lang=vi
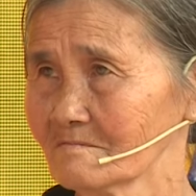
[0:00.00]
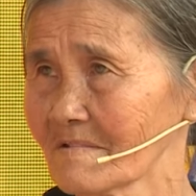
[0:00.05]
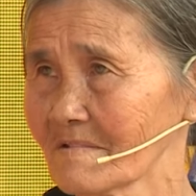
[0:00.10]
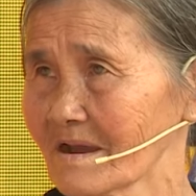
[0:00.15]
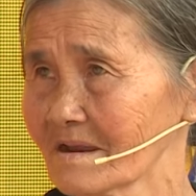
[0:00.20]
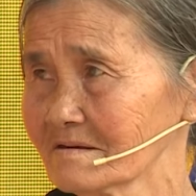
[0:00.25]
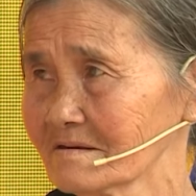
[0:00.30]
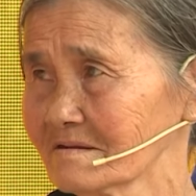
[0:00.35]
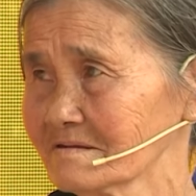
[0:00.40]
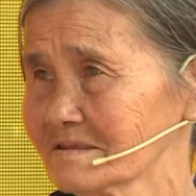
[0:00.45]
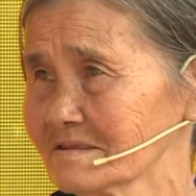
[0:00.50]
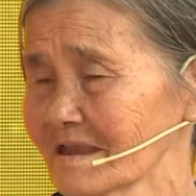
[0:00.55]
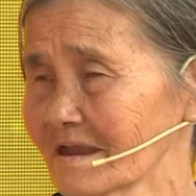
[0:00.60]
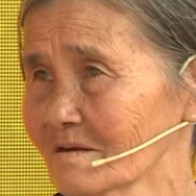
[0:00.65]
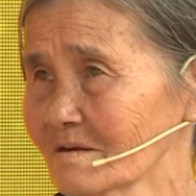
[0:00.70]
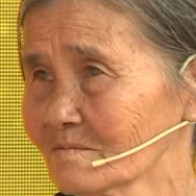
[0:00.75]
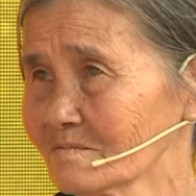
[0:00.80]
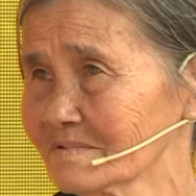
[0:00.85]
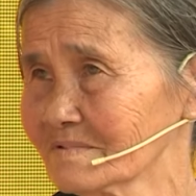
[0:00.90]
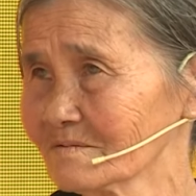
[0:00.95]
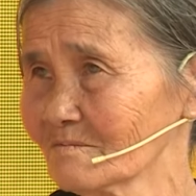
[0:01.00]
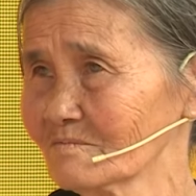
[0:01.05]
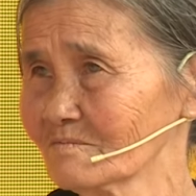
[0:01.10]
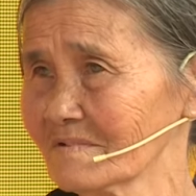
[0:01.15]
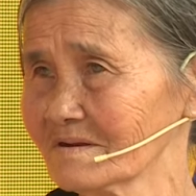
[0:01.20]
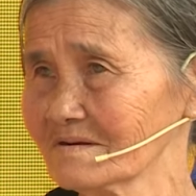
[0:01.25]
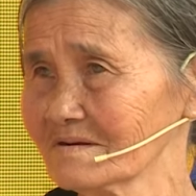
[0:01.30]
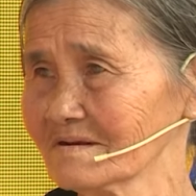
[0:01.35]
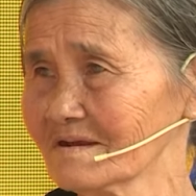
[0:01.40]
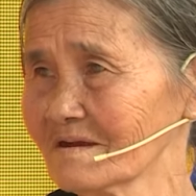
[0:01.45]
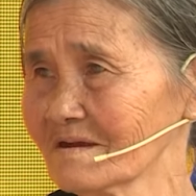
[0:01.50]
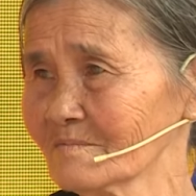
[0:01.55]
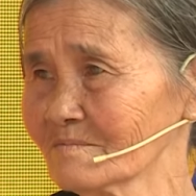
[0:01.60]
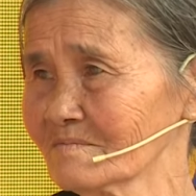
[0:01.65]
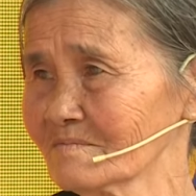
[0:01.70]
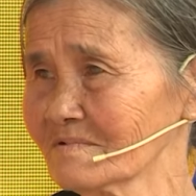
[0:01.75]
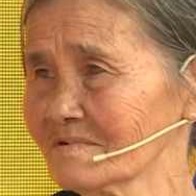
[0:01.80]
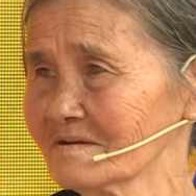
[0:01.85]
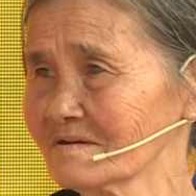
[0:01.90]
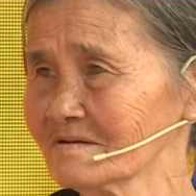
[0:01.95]
bà để cháu một mình
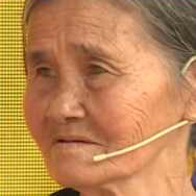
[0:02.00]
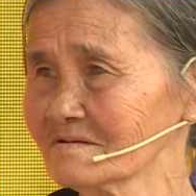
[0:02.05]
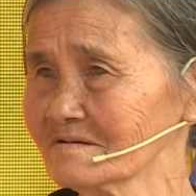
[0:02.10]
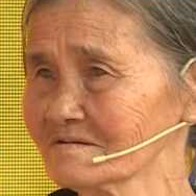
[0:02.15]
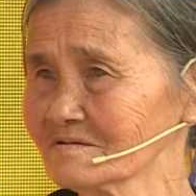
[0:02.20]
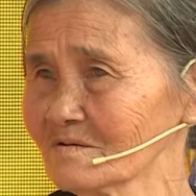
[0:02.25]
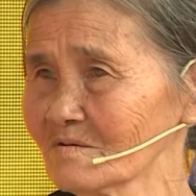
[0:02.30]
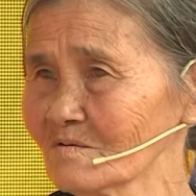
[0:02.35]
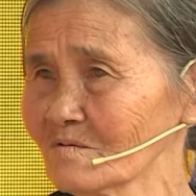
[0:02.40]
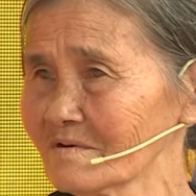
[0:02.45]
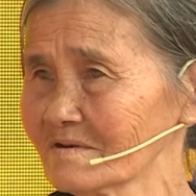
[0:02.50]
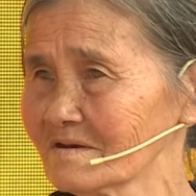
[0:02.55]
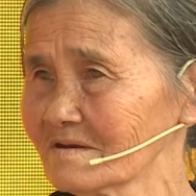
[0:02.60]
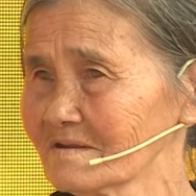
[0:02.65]
không ờ, chú rồi